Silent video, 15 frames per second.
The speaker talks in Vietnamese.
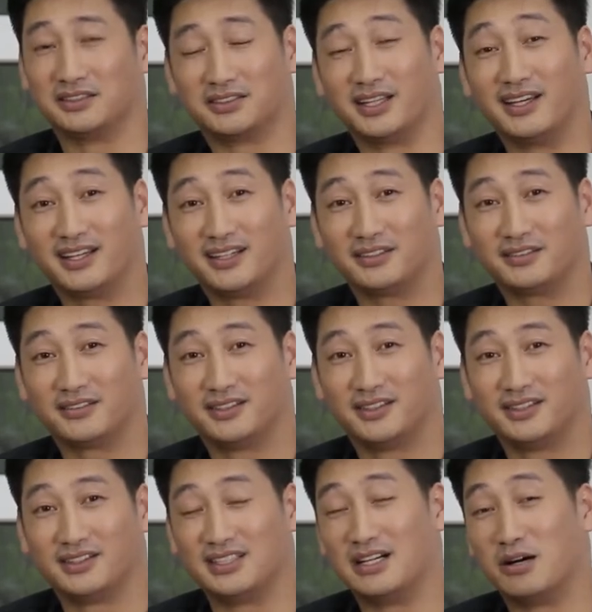thực tế
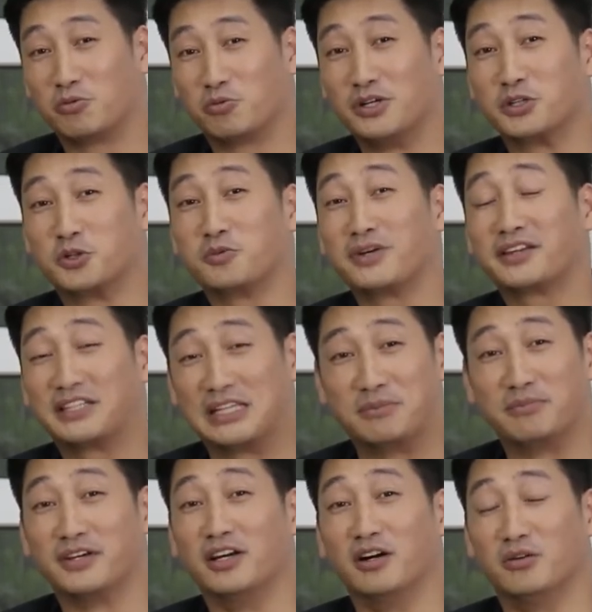thì Ngọc Quỳnh cũng đã
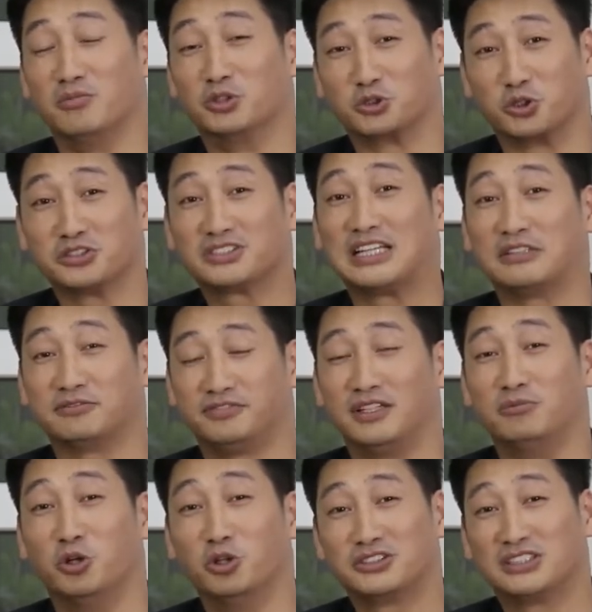tìm hiểu một số sản
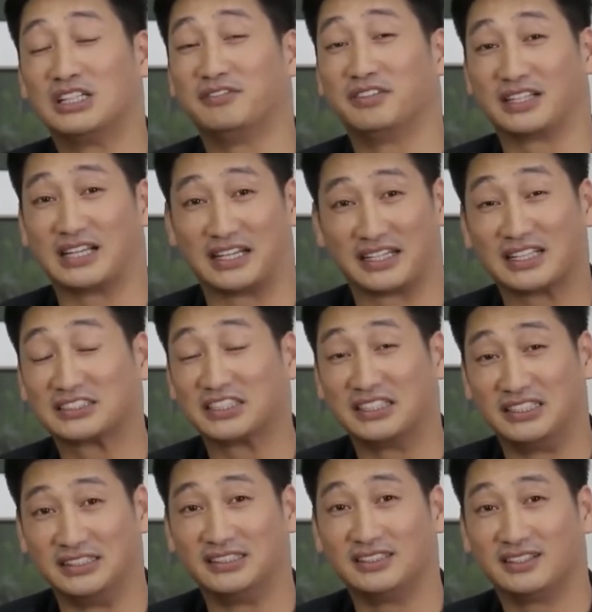phẩm hỗ trợ về khả năng
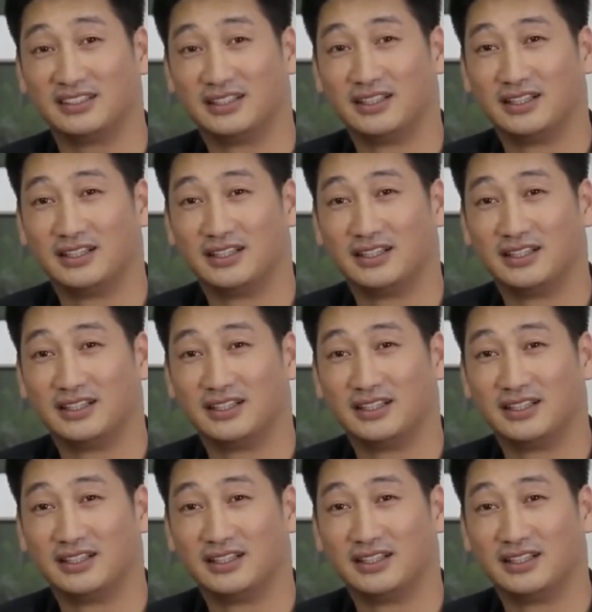sinh lý.